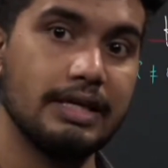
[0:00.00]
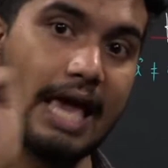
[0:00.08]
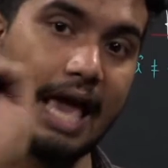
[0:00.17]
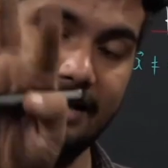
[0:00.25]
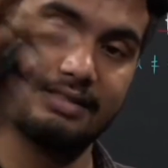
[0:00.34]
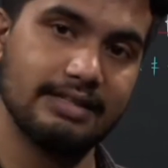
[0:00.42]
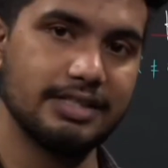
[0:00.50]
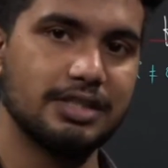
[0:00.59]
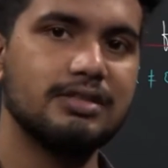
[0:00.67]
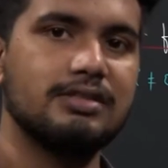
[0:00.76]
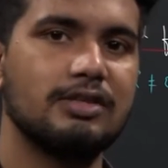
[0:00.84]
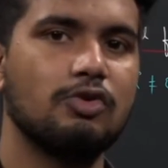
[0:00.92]
कि
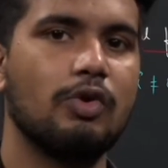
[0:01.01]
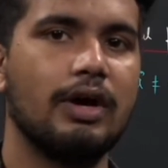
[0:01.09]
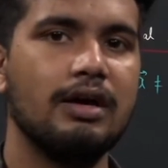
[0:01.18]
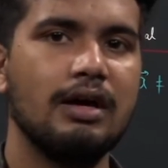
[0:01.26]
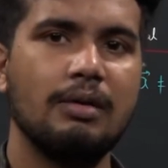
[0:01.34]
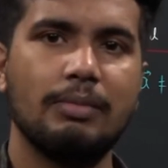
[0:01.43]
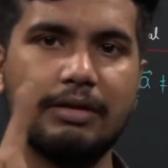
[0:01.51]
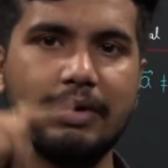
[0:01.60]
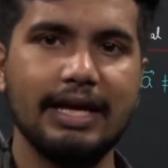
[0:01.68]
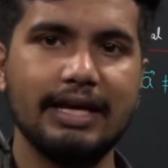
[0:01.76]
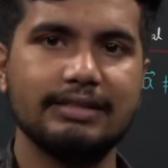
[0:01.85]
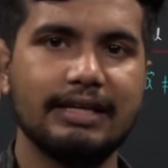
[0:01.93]
एक्सेलरेशन ज़ीरो है
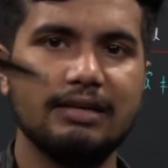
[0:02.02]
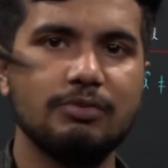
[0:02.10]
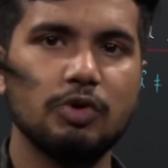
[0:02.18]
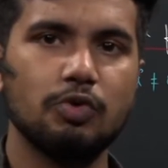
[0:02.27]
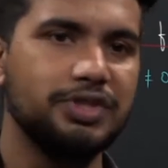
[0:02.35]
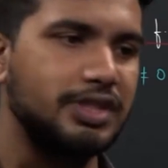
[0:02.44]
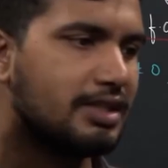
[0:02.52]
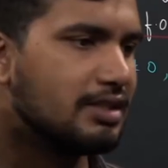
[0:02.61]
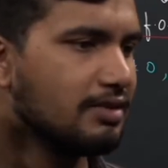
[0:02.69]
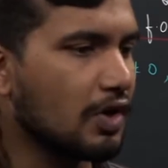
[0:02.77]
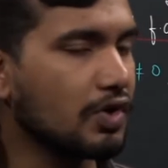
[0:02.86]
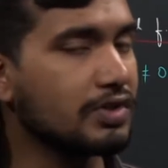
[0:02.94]
मतलब एक सेकेंड में कोई
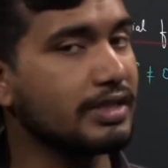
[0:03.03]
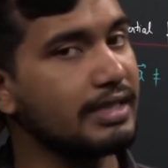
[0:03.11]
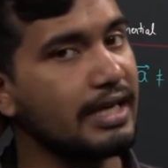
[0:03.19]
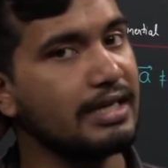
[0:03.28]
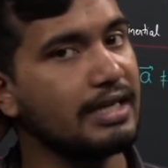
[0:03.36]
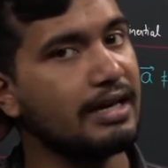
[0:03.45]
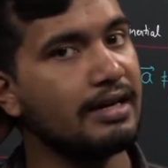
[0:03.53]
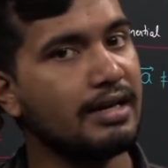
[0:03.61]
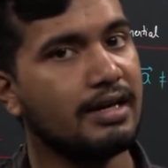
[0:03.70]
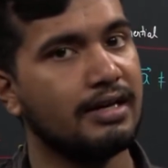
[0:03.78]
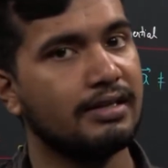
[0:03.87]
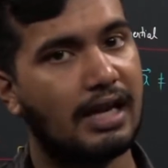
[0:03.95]
चेंज इन वेलोसिटी नहीं है
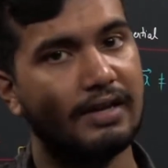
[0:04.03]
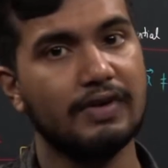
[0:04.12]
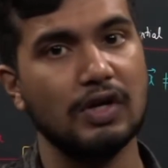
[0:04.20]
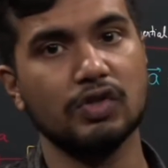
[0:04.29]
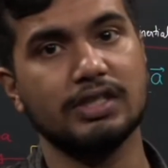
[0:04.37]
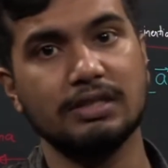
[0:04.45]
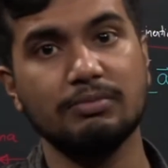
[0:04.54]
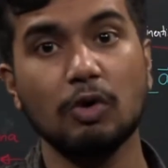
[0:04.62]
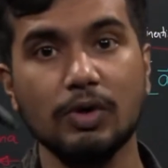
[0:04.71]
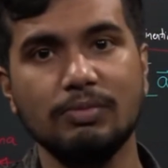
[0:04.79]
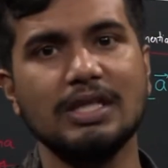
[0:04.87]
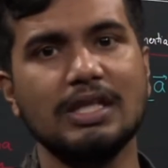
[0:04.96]
यानी वेलोसिटी में
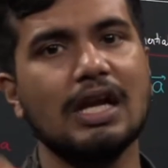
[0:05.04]
कोई